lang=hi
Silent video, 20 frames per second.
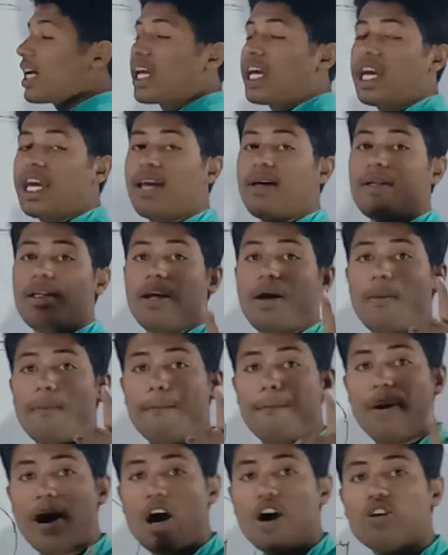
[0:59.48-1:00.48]
के
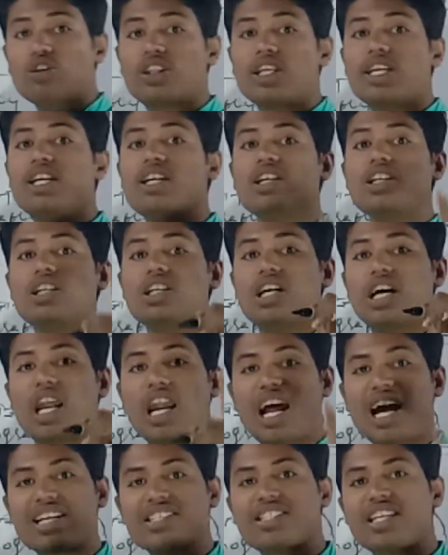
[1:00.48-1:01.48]
भौतिक
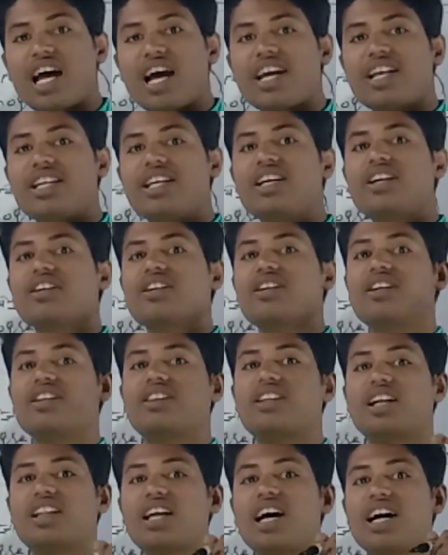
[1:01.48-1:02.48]
रासायनिक
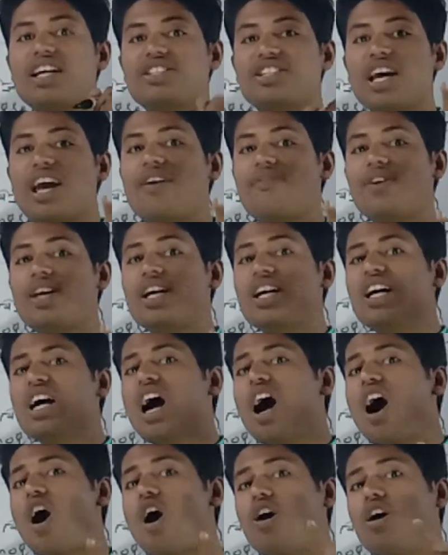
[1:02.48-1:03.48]
तथा जैविक
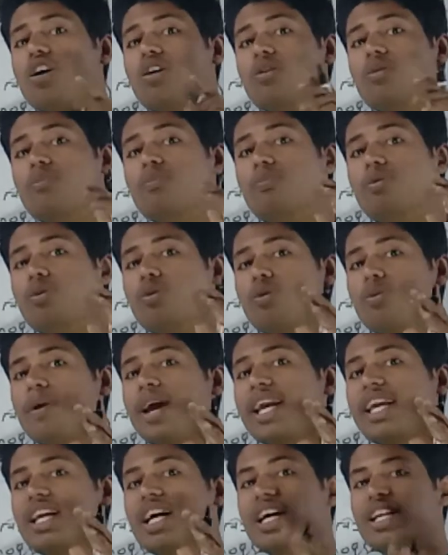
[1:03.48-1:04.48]
और
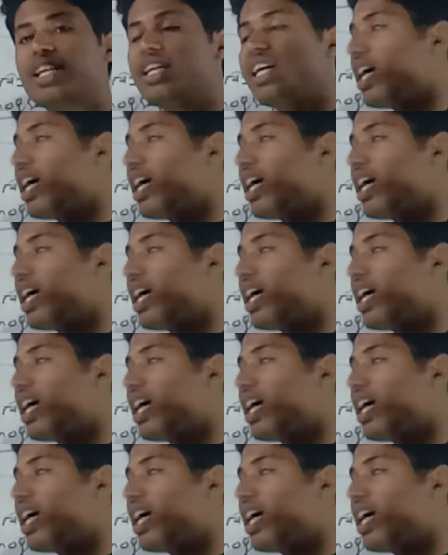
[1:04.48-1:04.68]
भूवैज्ञानिक